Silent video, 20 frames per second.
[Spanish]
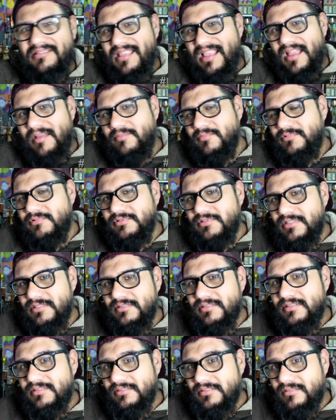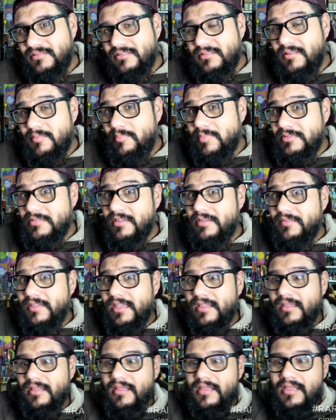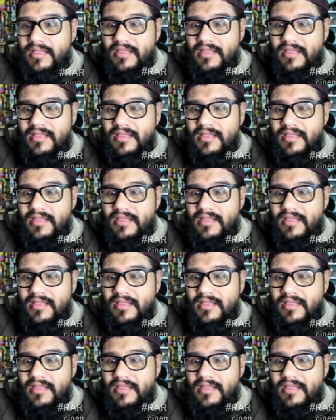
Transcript: digamos. Eh, entonces empieza bien.